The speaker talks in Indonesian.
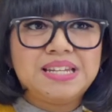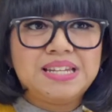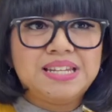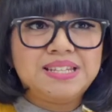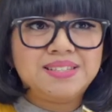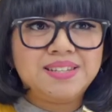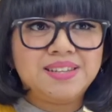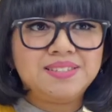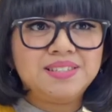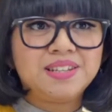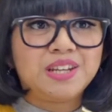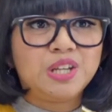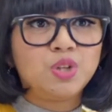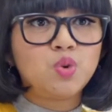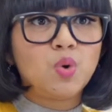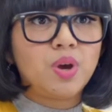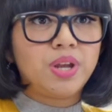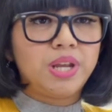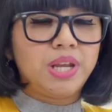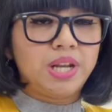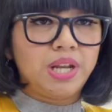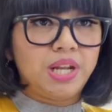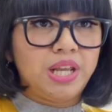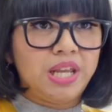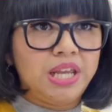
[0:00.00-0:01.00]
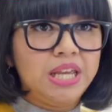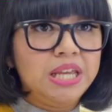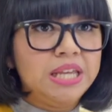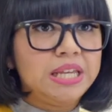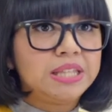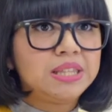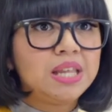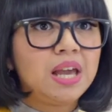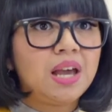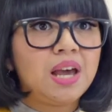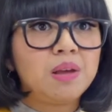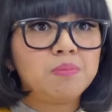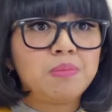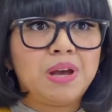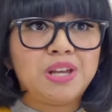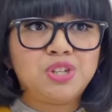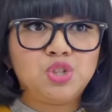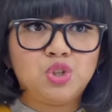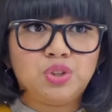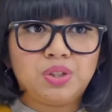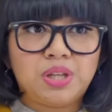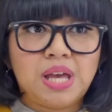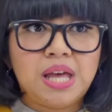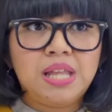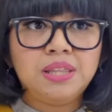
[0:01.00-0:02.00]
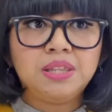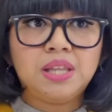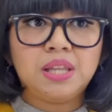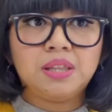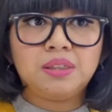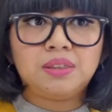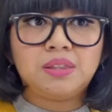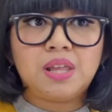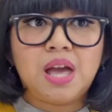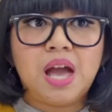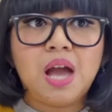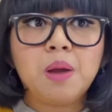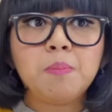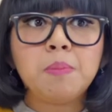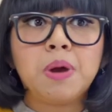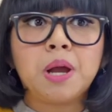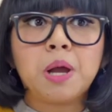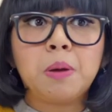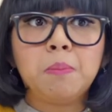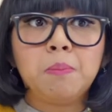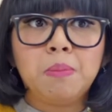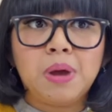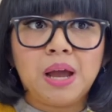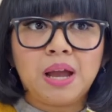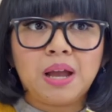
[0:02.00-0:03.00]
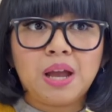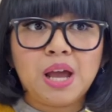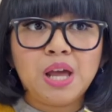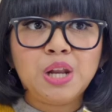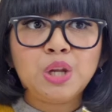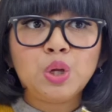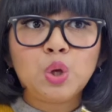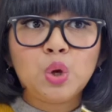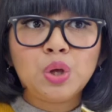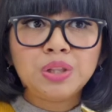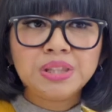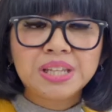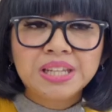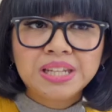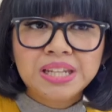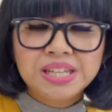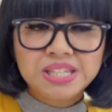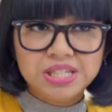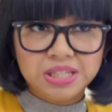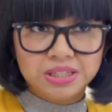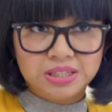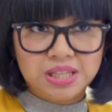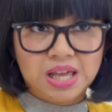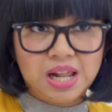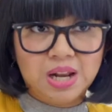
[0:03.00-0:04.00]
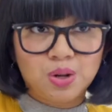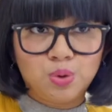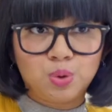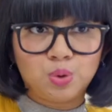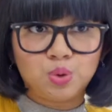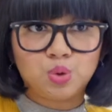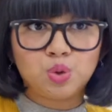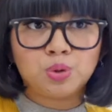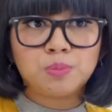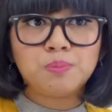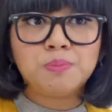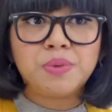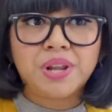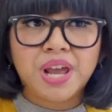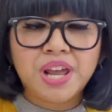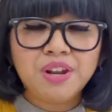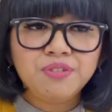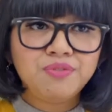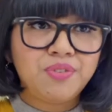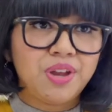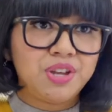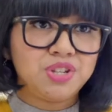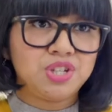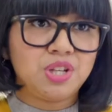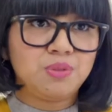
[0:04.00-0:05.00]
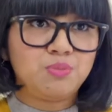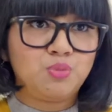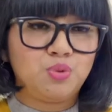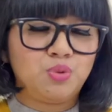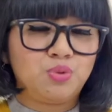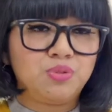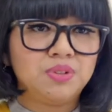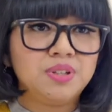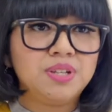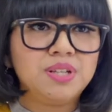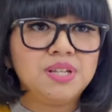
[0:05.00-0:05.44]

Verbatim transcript: Di sesi kedua ini, kita akan melanjutkan tentang mengembangkan konten digital untuk brand fashionmu.